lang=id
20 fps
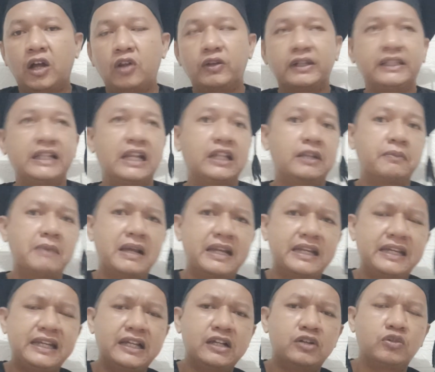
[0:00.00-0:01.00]
kalau kita
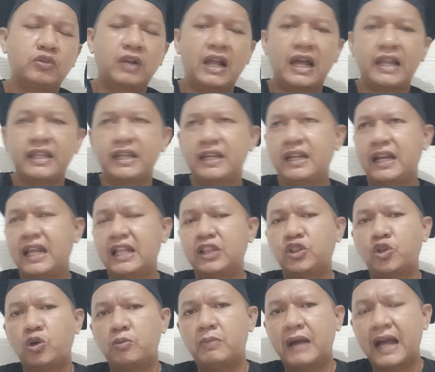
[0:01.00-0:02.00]
kemarin ini kekurangannya
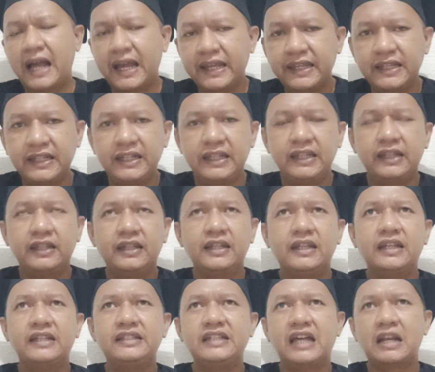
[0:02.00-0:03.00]
adalah Tom Hai ini
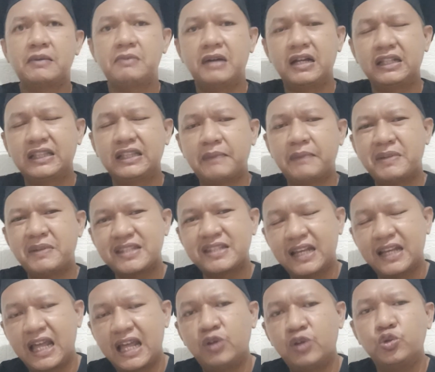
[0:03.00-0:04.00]
jarang banget dapat
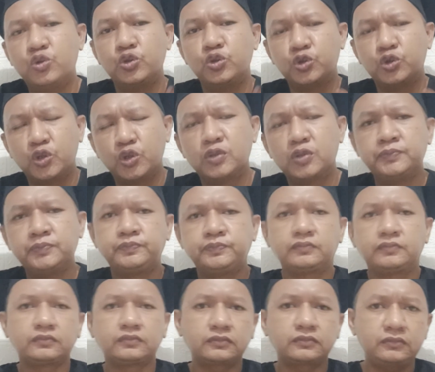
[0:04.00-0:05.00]
celah untuk
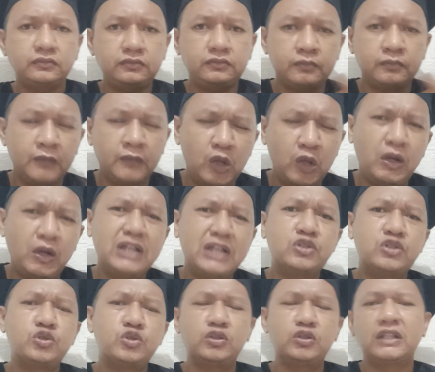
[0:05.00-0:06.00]

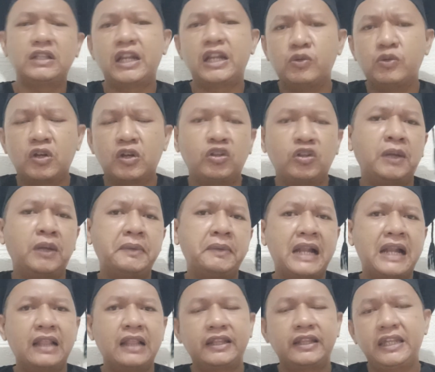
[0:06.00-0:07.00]
melakukan shoot dari luar kotak
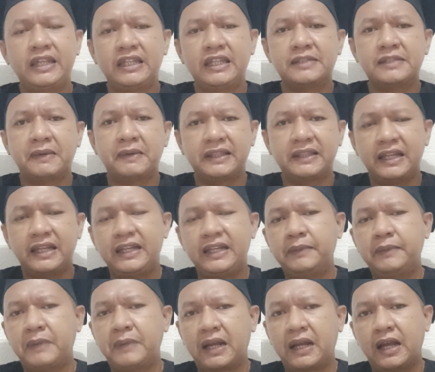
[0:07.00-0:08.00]
penalti seperti yang
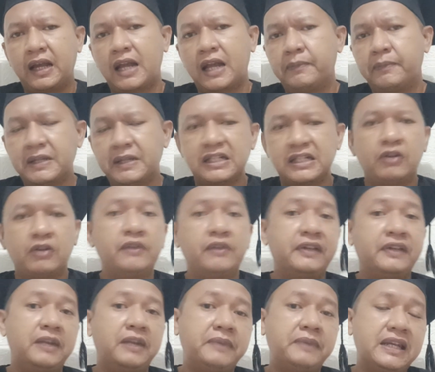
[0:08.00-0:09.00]
diperagakan pas lawan
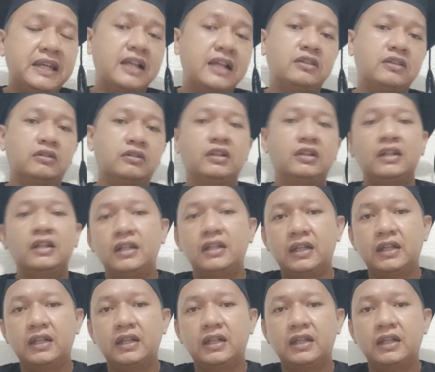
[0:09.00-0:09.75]
Filipina tuh.